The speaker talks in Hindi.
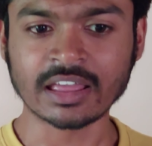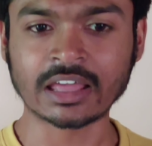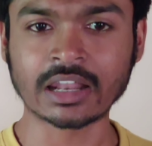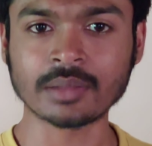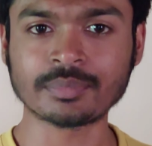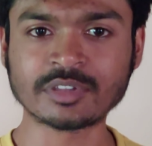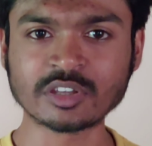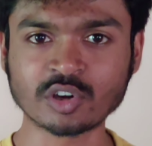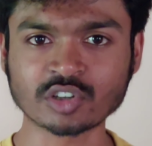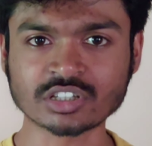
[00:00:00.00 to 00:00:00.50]

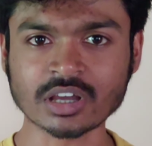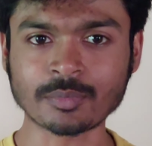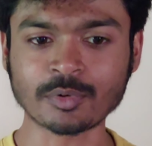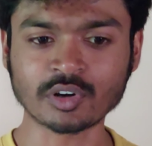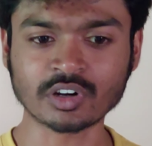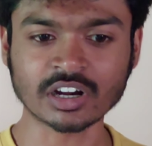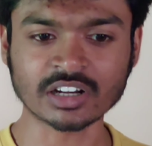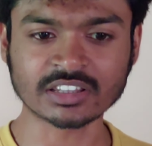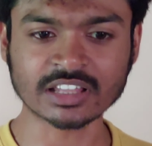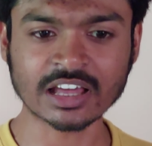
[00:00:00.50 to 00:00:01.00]
एनएफसी को
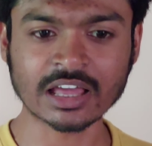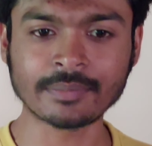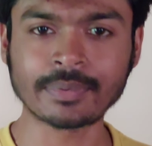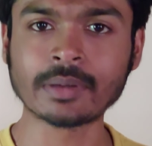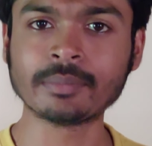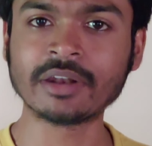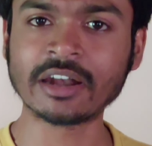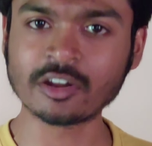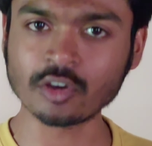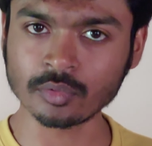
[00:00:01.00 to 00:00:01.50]
सपोर्ट करता है
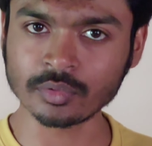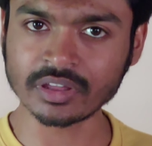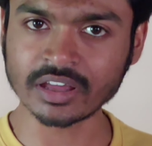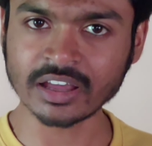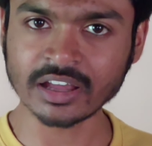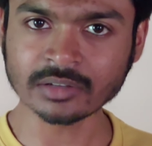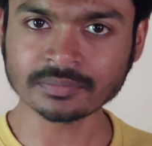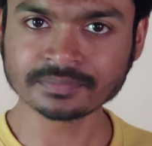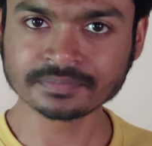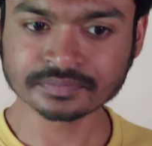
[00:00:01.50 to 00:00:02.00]
एफएम रेडियो भी
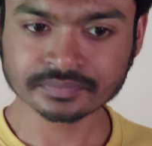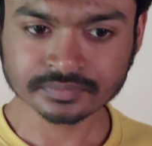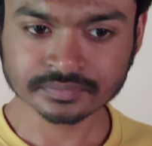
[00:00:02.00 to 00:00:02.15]
है